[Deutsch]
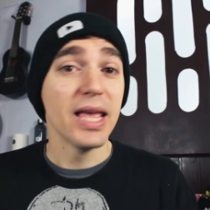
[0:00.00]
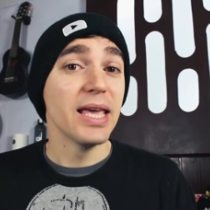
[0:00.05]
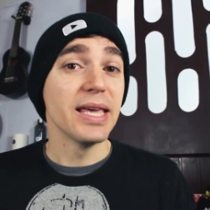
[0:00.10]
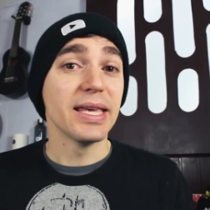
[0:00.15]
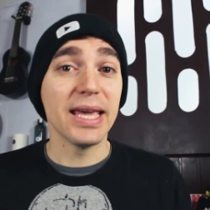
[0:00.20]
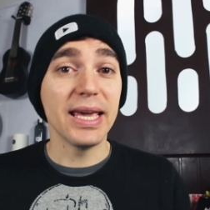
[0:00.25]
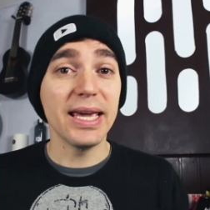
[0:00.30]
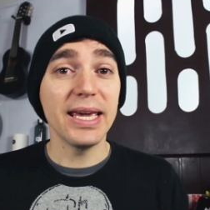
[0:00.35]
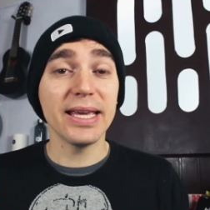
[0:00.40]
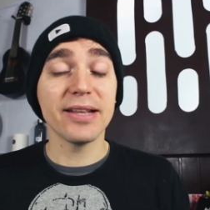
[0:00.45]

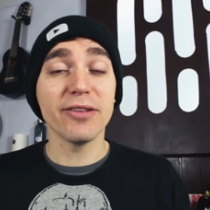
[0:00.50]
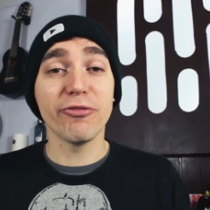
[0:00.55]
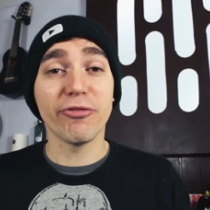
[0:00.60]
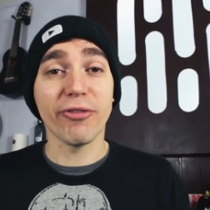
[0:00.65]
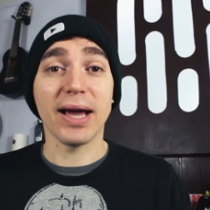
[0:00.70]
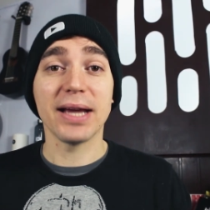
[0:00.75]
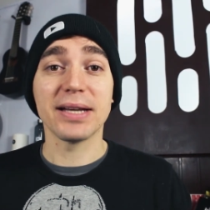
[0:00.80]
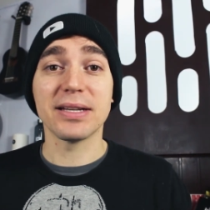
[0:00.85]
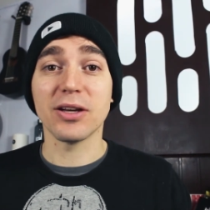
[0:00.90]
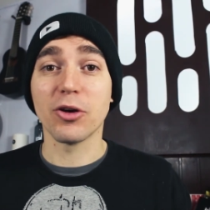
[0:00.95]
Jeden
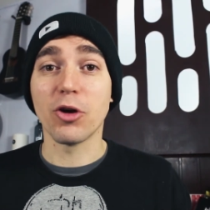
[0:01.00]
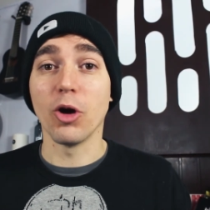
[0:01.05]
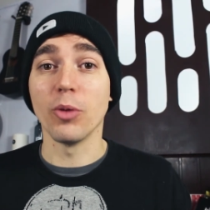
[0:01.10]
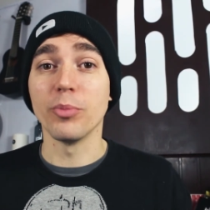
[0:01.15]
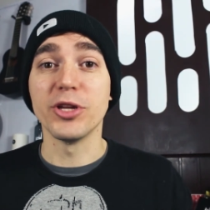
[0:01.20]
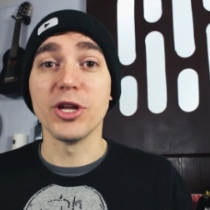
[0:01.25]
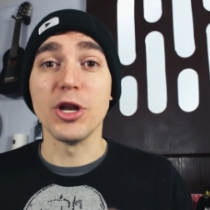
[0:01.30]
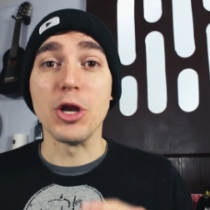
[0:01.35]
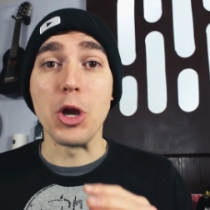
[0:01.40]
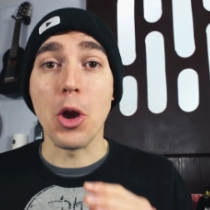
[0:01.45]
Freitag
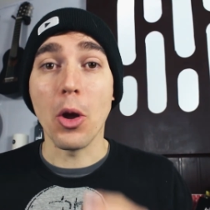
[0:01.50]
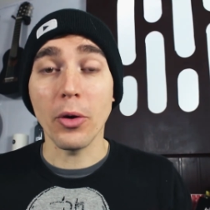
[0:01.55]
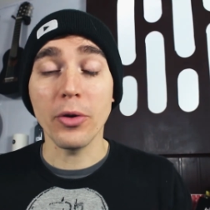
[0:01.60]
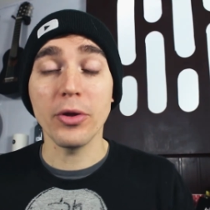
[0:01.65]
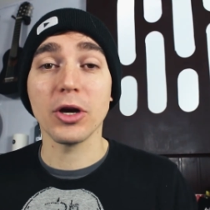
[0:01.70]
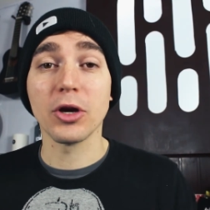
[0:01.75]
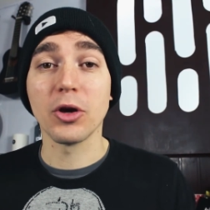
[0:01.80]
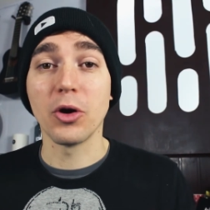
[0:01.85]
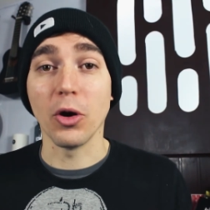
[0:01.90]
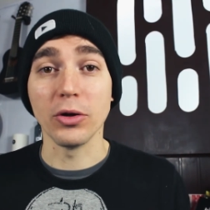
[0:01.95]
kommt hier
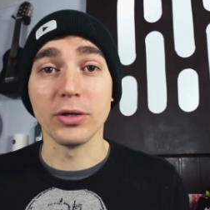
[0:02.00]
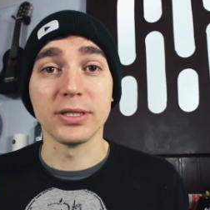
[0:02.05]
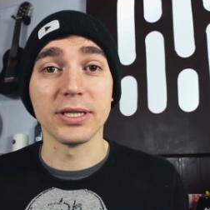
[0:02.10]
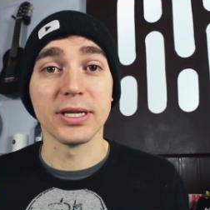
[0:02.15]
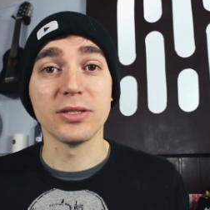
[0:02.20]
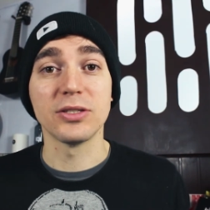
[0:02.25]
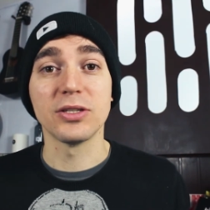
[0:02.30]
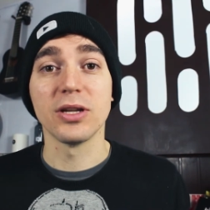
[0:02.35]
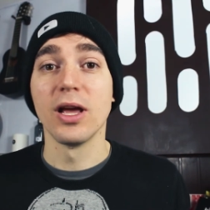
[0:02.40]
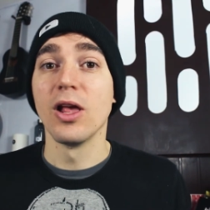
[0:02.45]
neuer
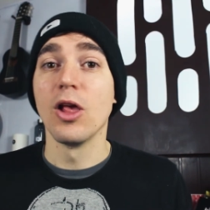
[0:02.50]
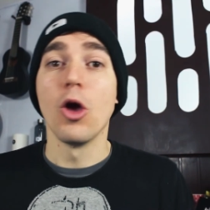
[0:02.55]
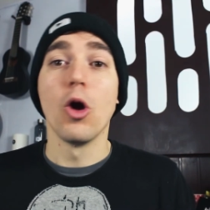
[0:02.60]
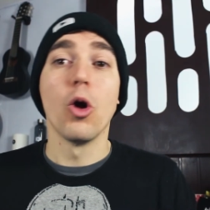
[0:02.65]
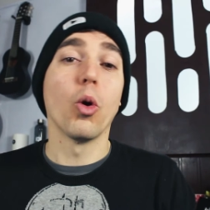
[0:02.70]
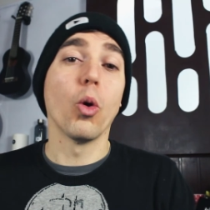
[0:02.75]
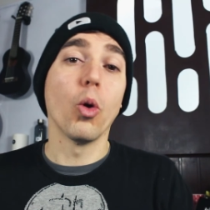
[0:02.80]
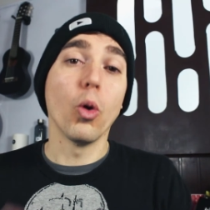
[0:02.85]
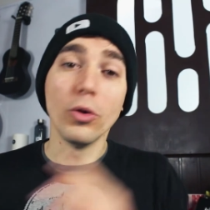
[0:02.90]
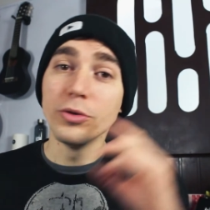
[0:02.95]
Content
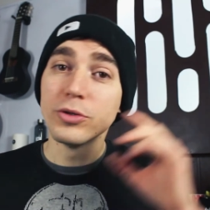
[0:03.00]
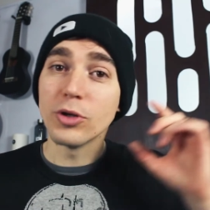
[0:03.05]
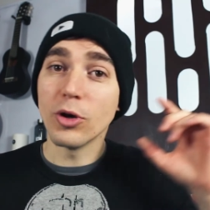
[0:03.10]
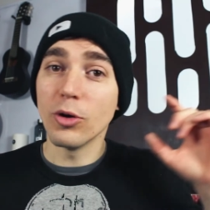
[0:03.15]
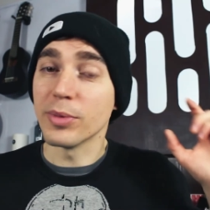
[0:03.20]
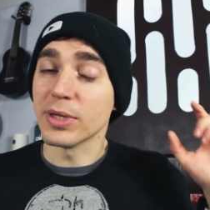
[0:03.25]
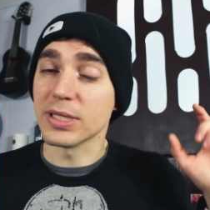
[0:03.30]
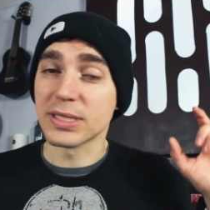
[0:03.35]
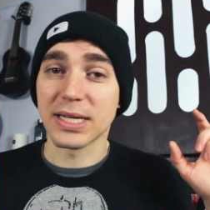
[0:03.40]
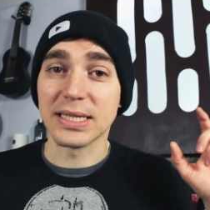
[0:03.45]
rund
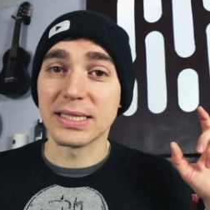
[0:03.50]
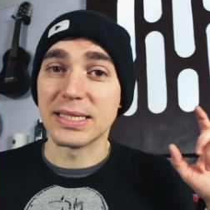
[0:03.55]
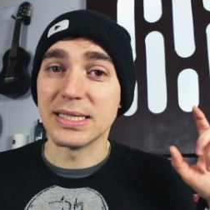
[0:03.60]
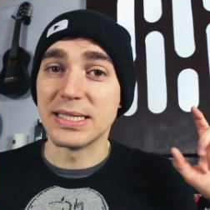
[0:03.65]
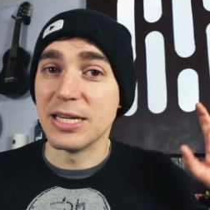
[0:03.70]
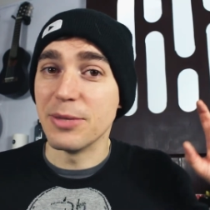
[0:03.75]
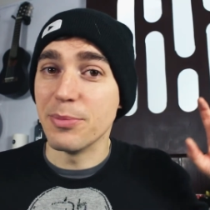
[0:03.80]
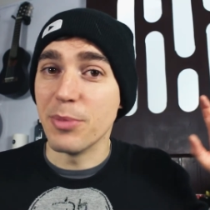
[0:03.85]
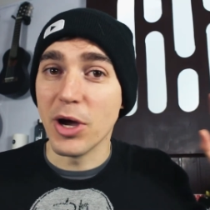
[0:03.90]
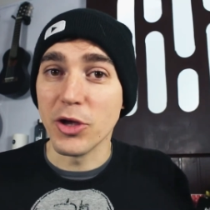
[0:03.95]
um das ganze
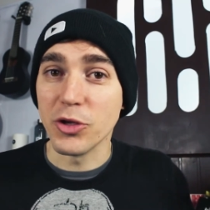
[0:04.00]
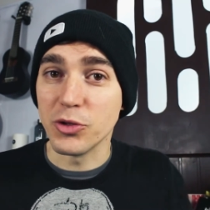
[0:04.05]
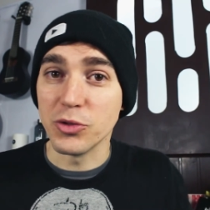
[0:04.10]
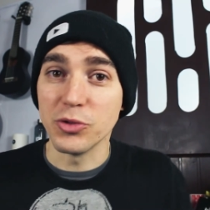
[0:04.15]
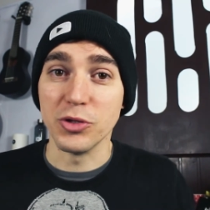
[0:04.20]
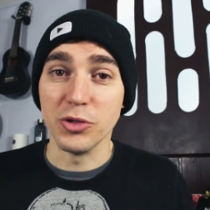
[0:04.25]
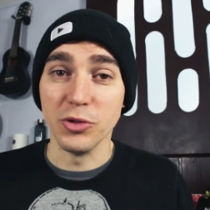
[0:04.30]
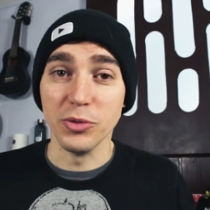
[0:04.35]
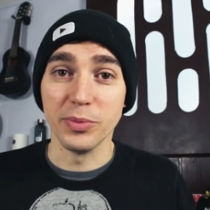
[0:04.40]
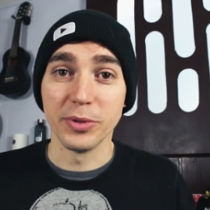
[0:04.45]
Thema
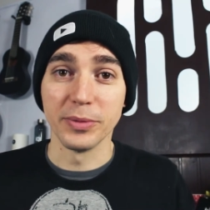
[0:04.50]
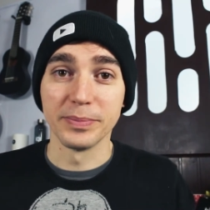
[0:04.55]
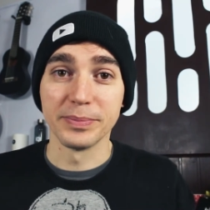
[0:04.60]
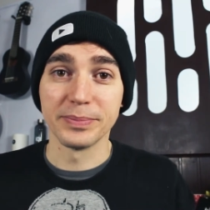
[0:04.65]
YouTube.